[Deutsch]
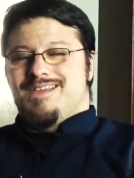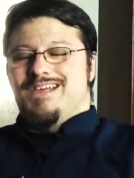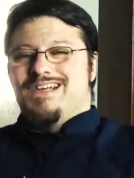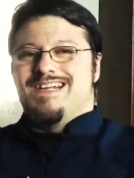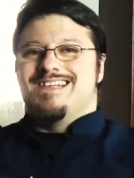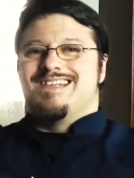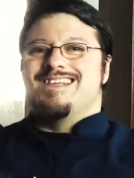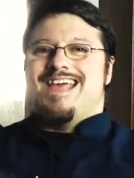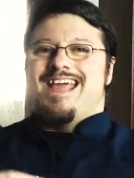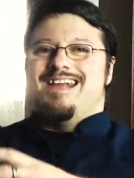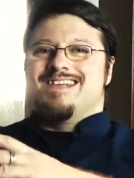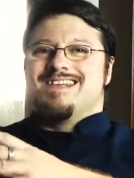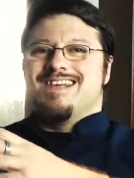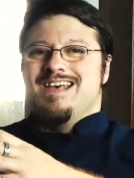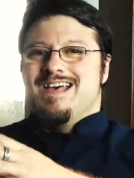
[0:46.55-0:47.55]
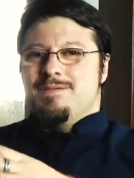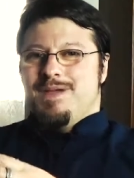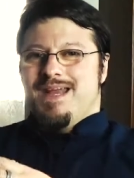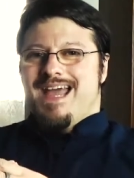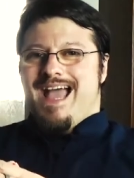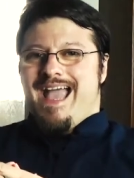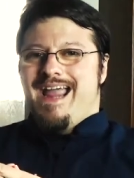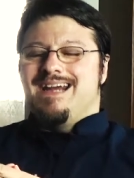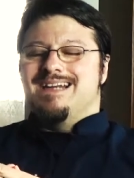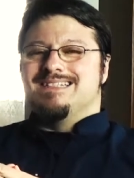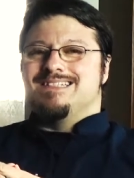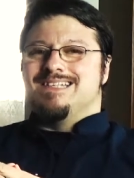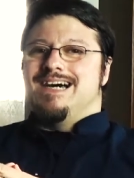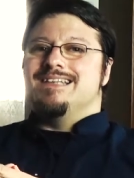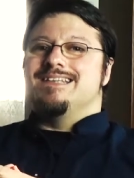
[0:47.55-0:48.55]
sondern es ist eines meiner eigenen
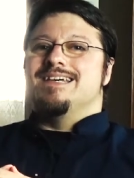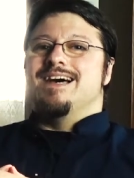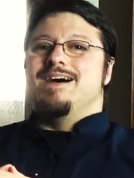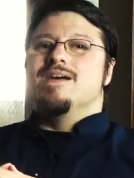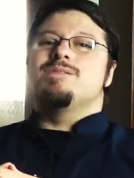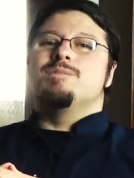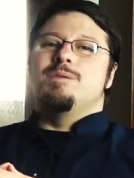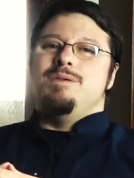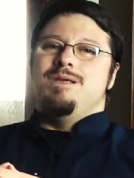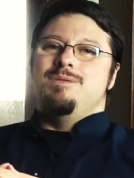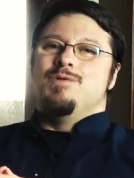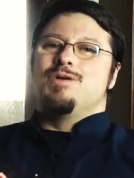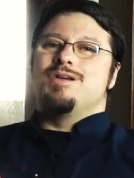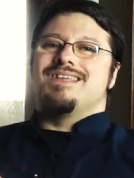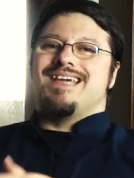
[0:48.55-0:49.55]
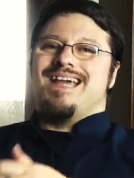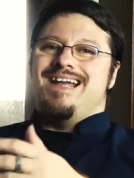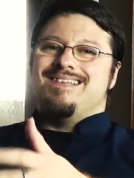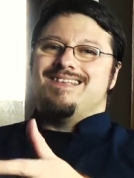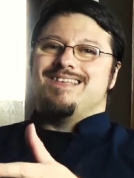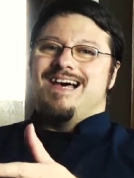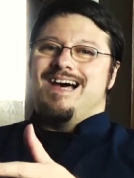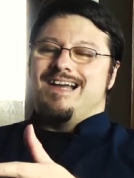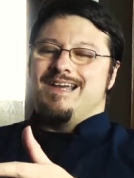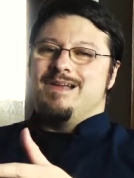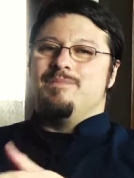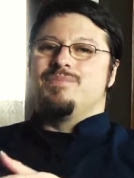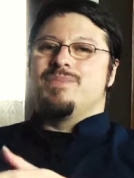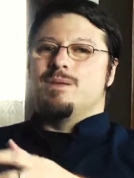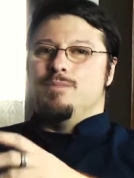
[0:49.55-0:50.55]
Zitate aus meinem E-Book 30
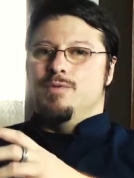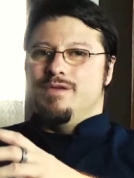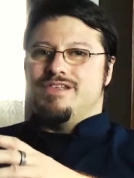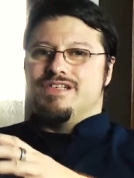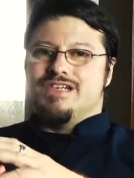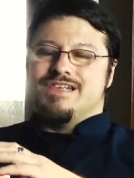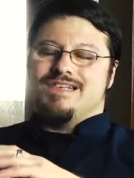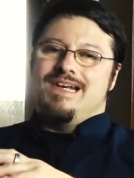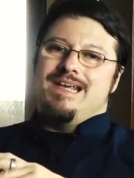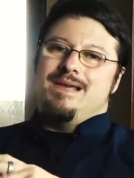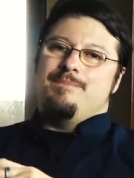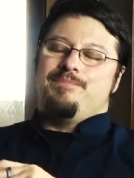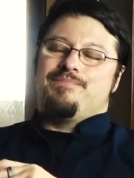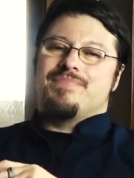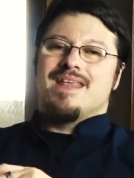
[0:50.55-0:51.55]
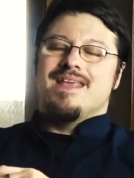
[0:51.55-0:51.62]
Tage mystisches Erleben.